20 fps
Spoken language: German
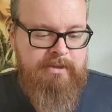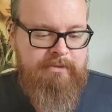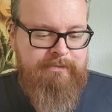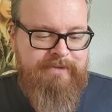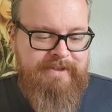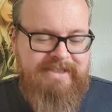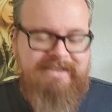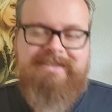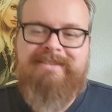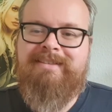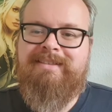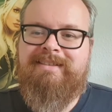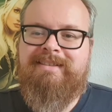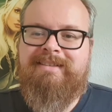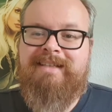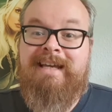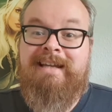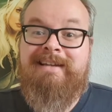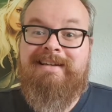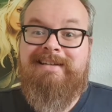Viertens,
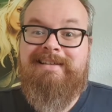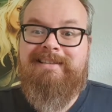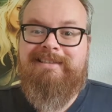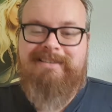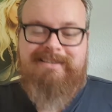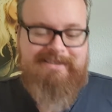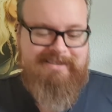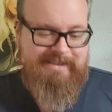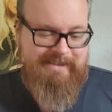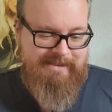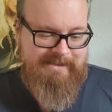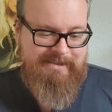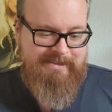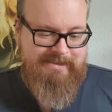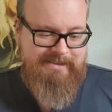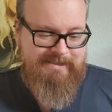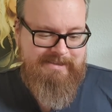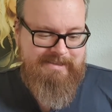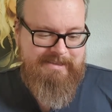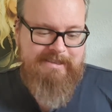endlich, ja,
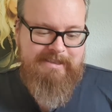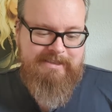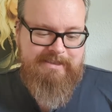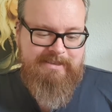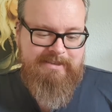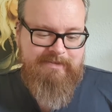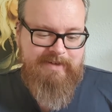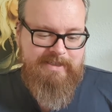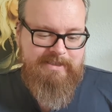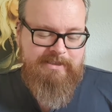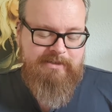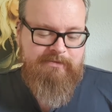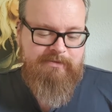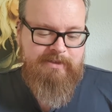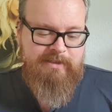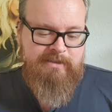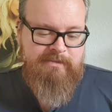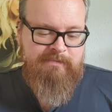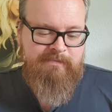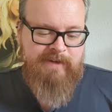äh, welcher
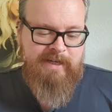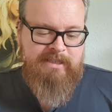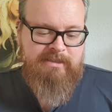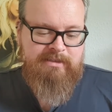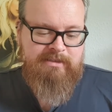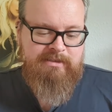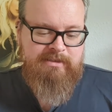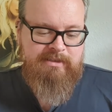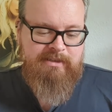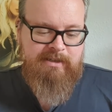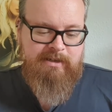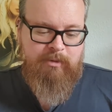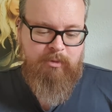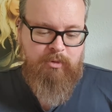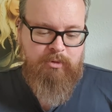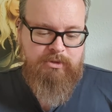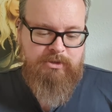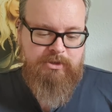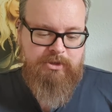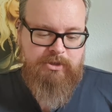Film weckt in dir
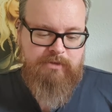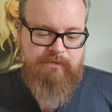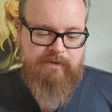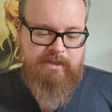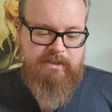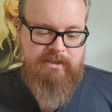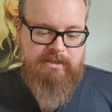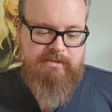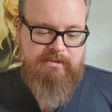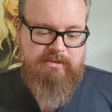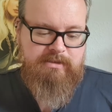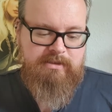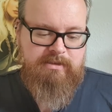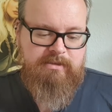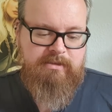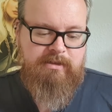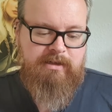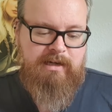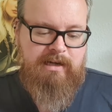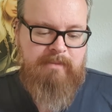erotische Fantasien?
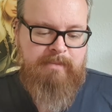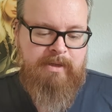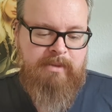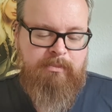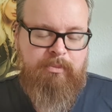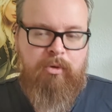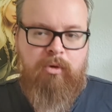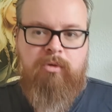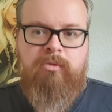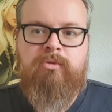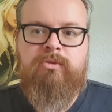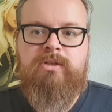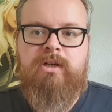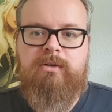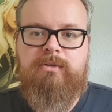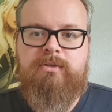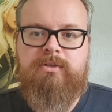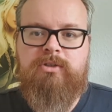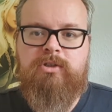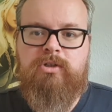In Klammern Pornos
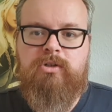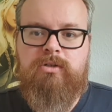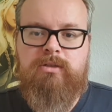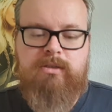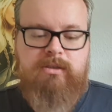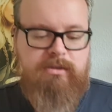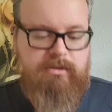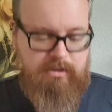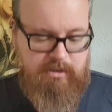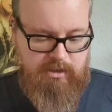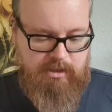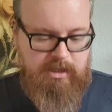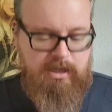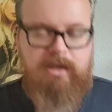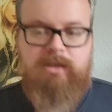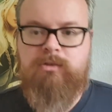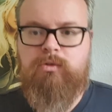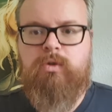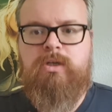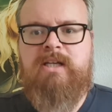ausgeschlossen.
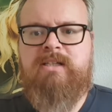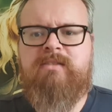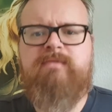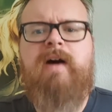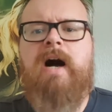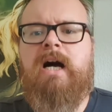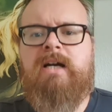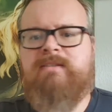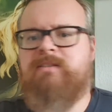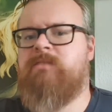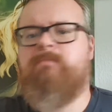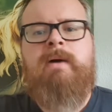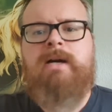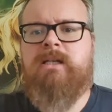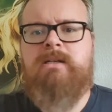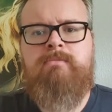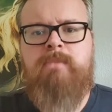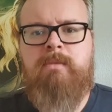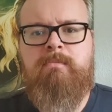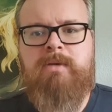So, das war's. Ich mach
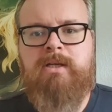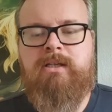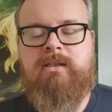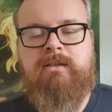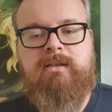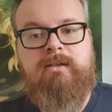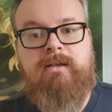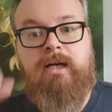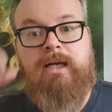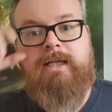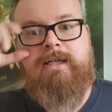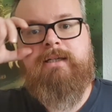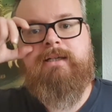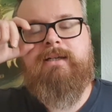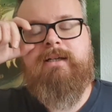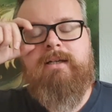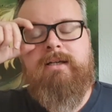nicht mehr mit. Nein.